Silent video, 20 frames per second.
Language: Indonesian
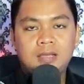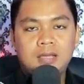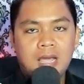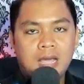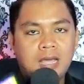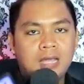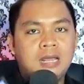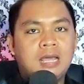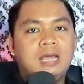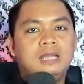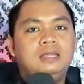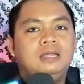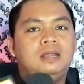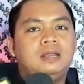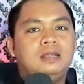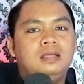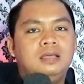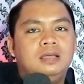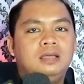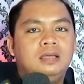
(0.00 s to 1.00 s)
Akan hadir
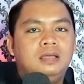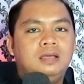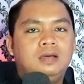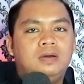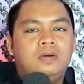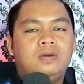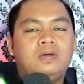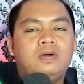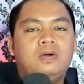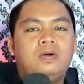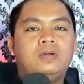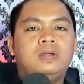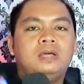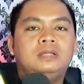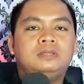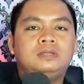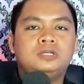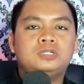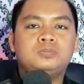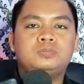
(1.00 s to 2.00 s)
orang-orang
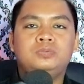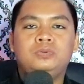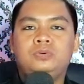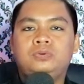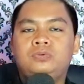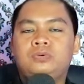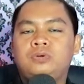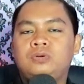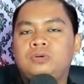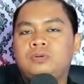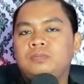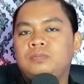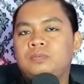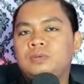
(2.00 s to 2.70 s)
yang terus mendukung